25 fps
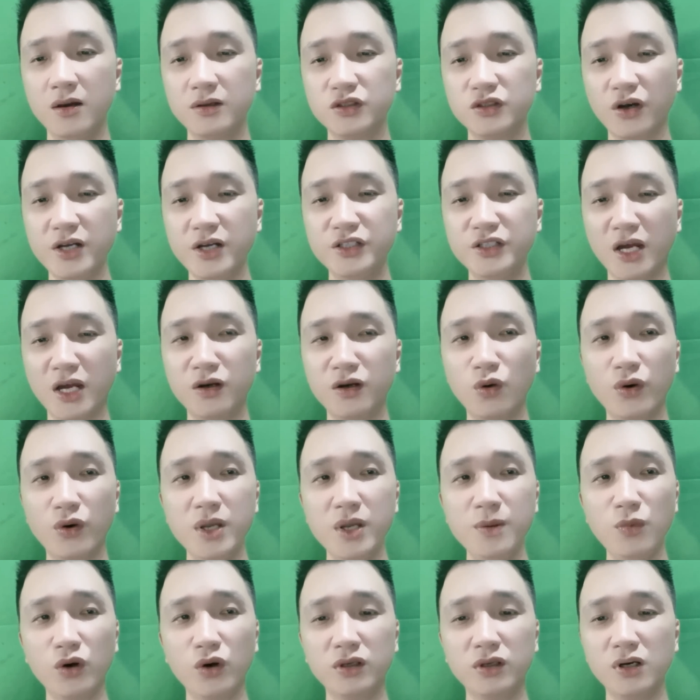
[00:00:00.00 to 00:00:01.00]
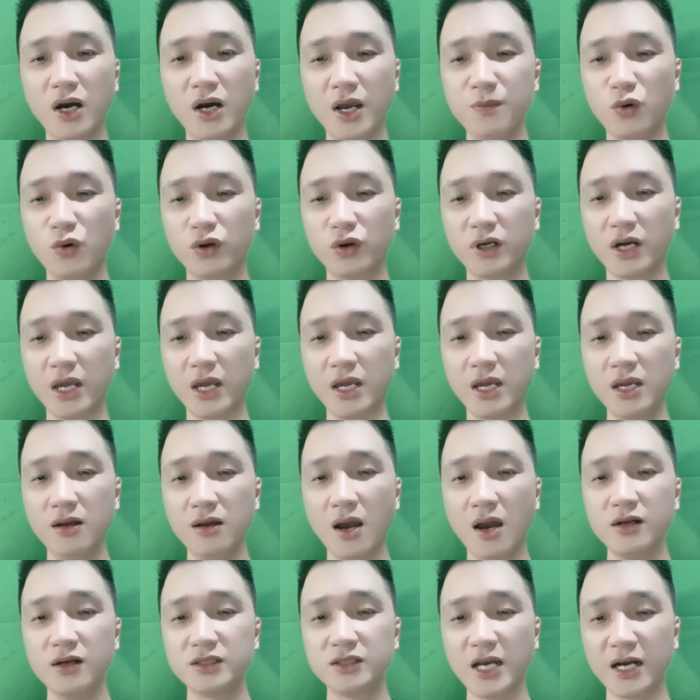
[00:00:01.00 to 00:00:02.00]
Dưới trần núi một người một khỉ,
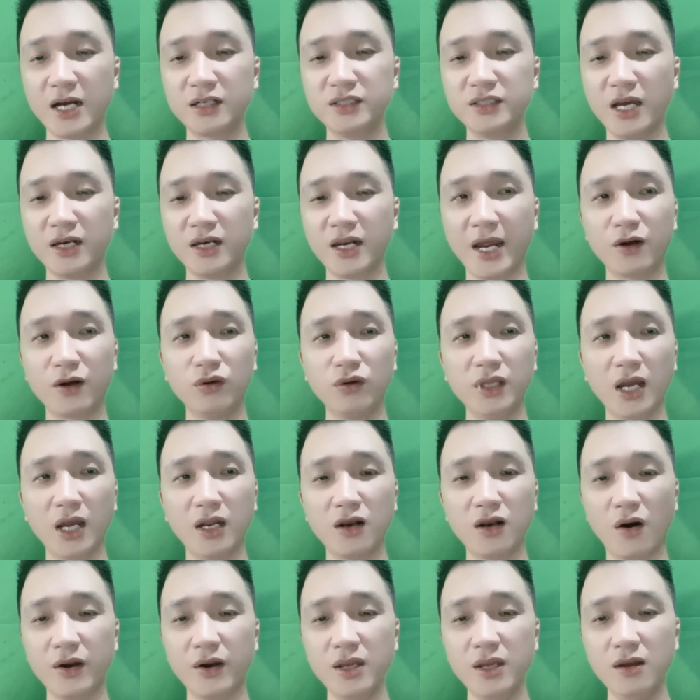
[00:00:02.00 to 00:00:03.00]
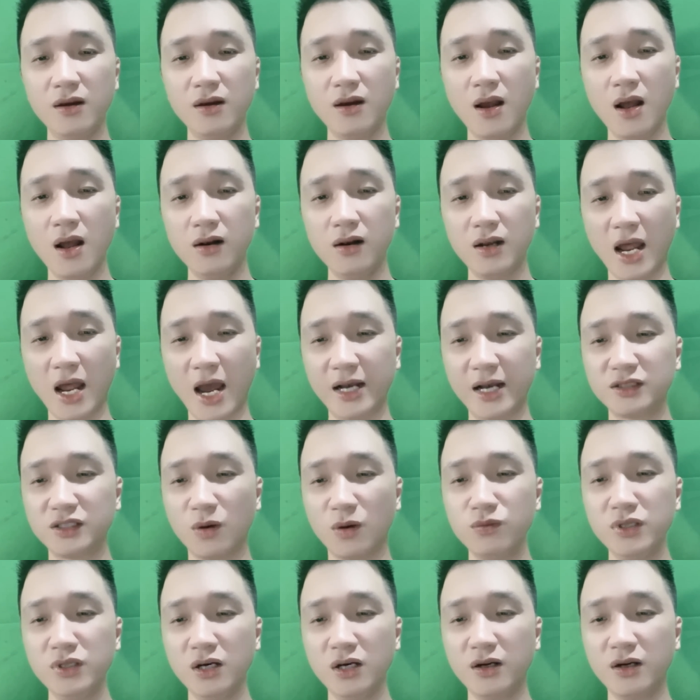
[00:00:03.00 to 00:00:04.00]
Trang diện này có thể nói là
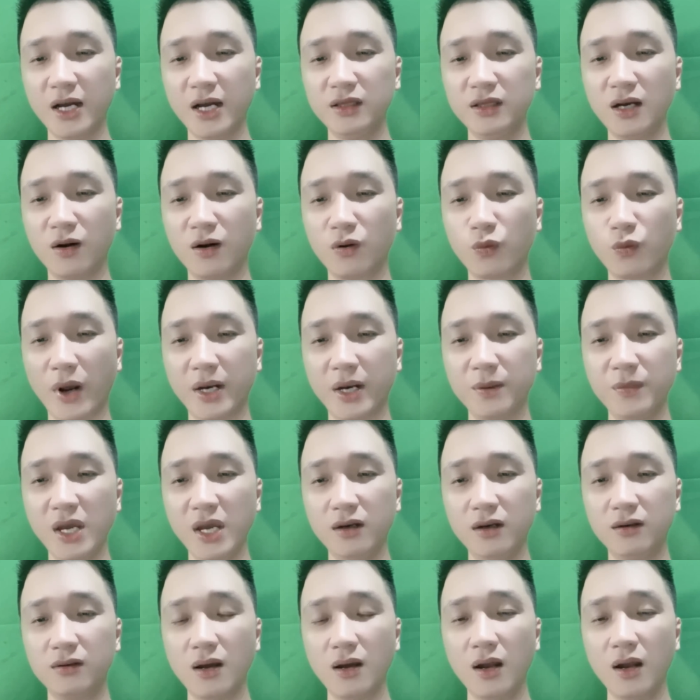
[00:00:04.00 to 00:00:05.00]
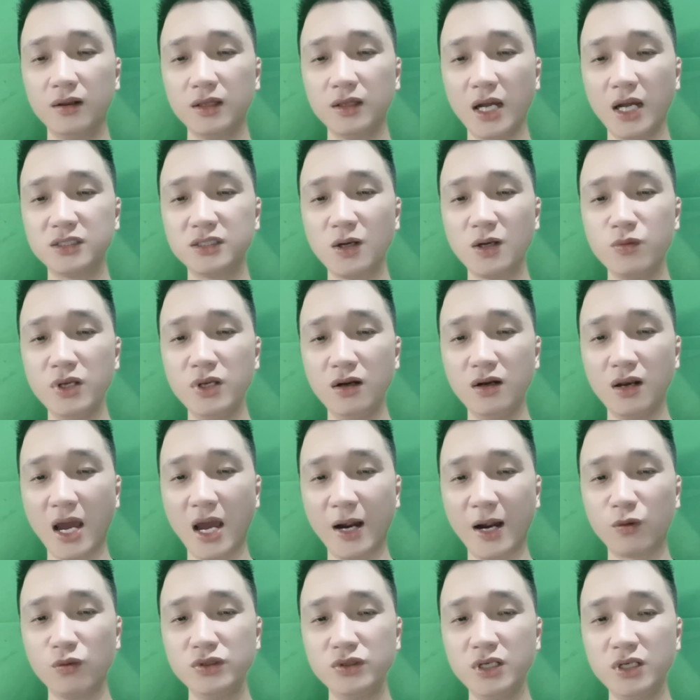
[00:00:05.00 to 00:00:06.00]
giống như đã từng quen biết, thật giống như
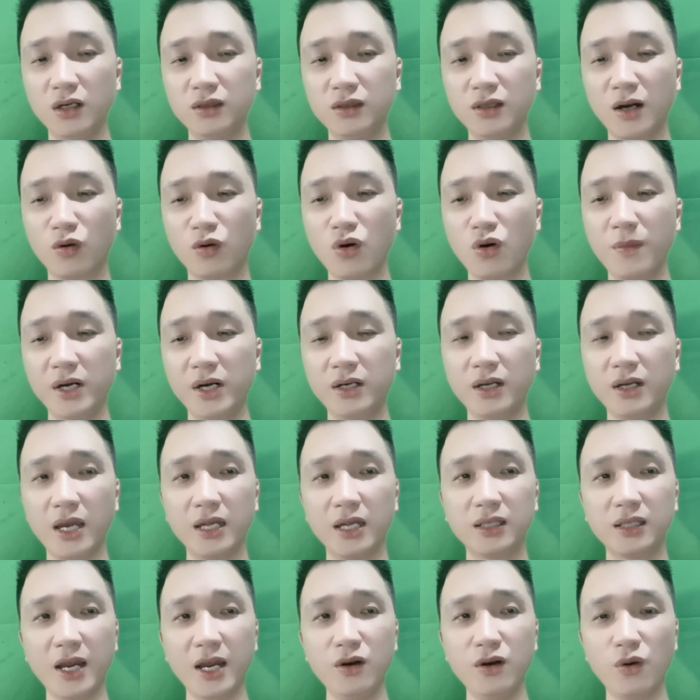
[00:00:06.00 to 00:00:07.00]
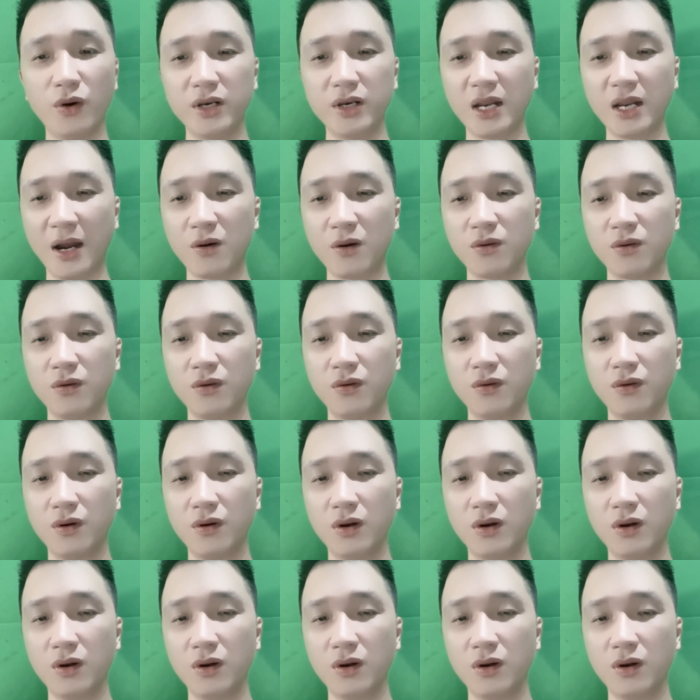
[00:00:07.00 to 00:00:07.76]
là cũng chưa từng có bất kỳ thay đổi nào.